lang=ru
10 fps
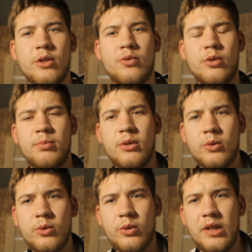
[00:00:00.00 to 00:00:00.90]
эту
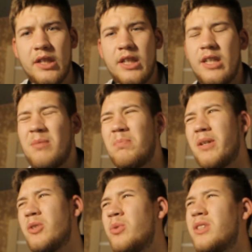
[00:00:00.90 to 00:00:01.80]
футболку и,
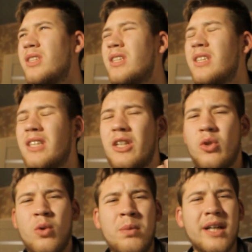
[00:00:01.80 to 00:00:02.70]
по сути, да
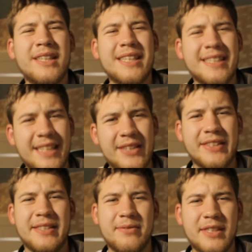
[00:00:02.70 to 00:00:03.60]
кто бы
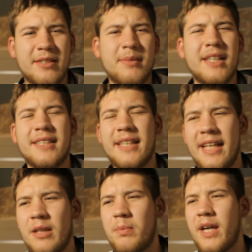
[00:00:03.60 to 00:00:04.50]
отказался в
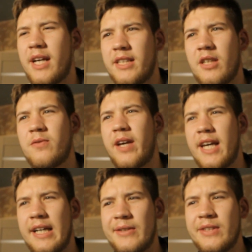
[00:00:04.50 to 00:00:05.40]
18 лет переходить в
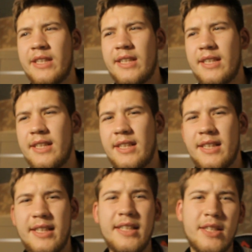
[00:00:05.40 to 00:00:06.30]
Реал?
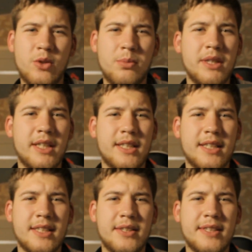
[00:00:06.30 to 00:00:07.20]
Да никто бы не
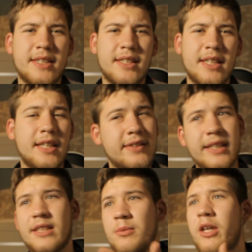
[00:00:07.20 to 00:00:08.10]
отказался.
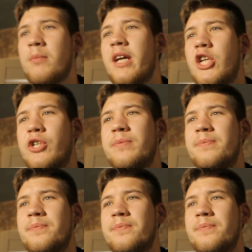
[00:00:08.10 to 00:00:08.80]
Ладно, смотрим дальше.